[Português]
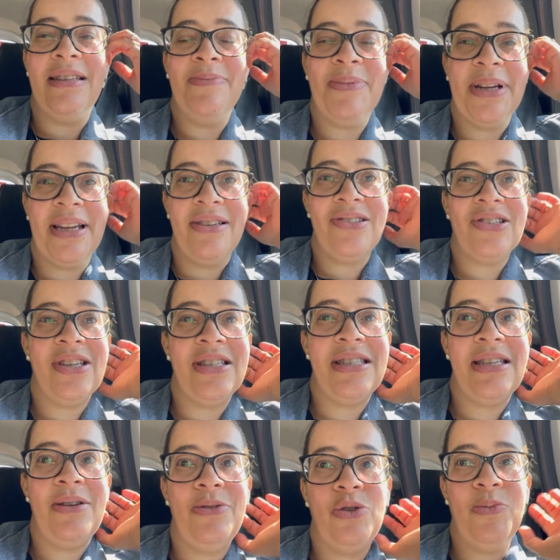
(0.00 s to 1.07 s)
Por acaso
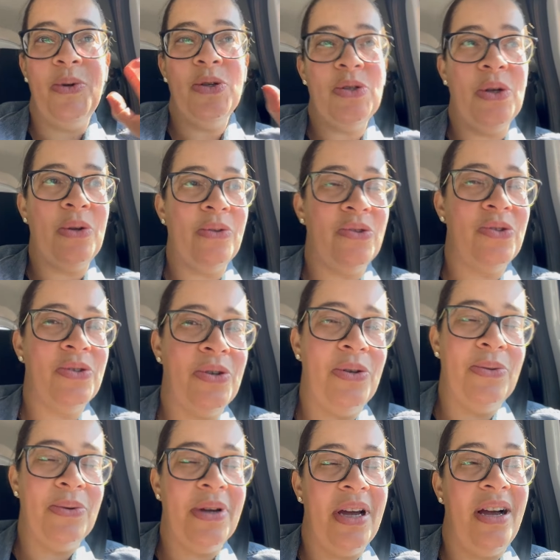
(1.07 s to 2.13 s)
esqueci, os meus óculos só
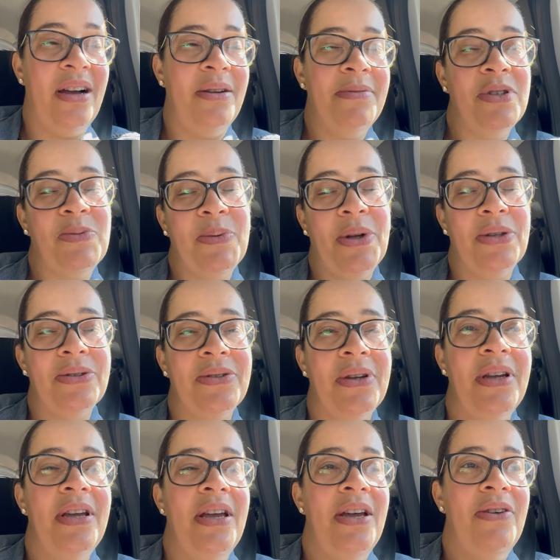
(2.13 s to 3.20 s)
no carro, mas pronto,
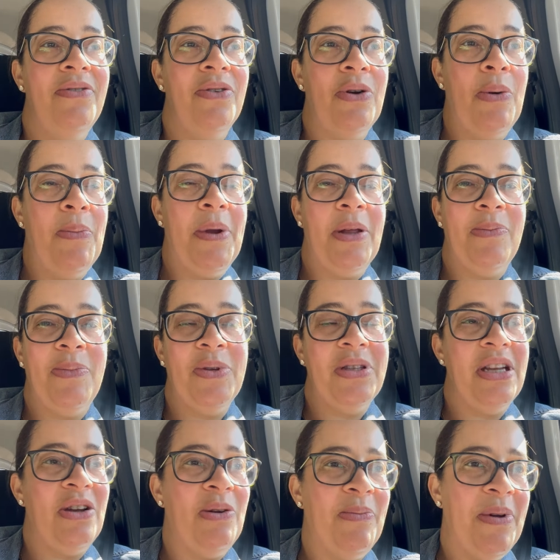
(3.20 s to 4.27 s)
comprado, depois
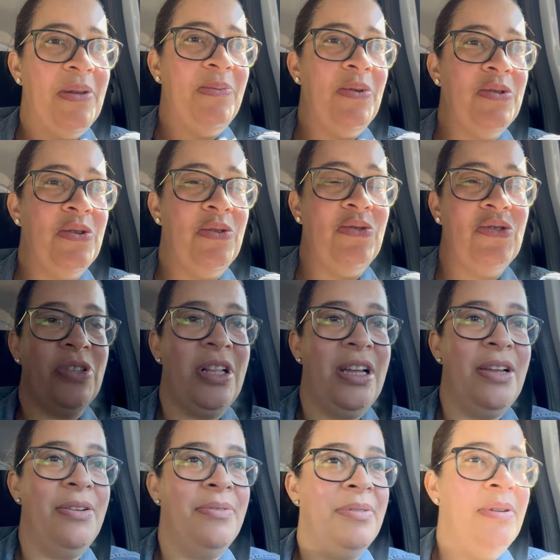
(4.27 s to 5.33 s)
tenho comprado para os outros
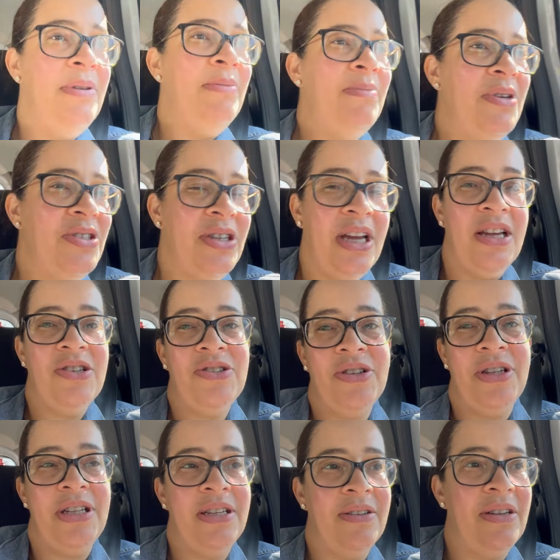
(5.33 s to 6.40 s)
lá. Mas também a
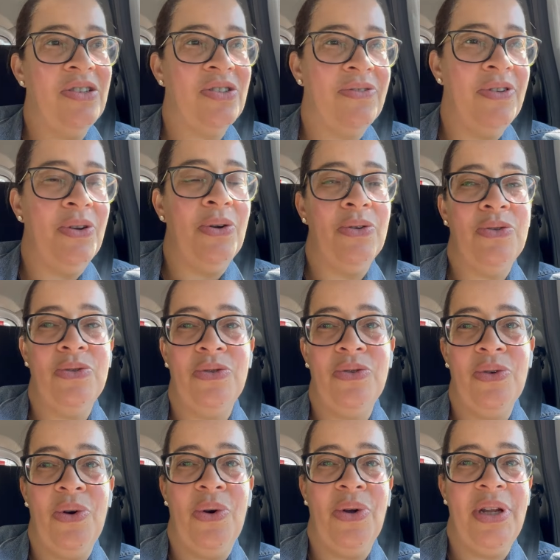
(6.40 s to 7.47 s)
história, acho que ficou tudo
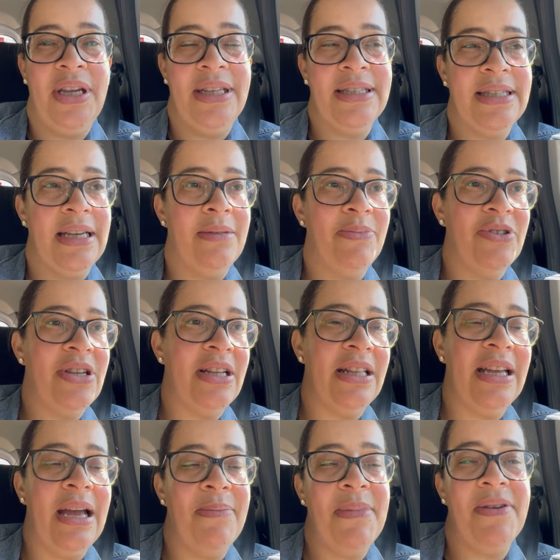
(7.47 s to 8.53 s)
é? orientado, sem é que
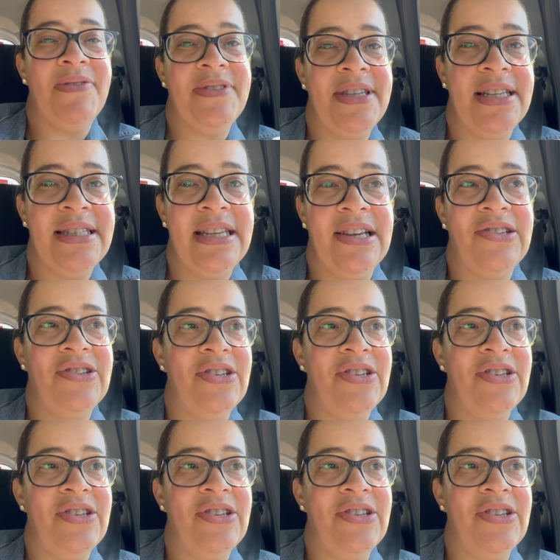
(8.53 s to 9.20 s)
fica a minha vizinha dizer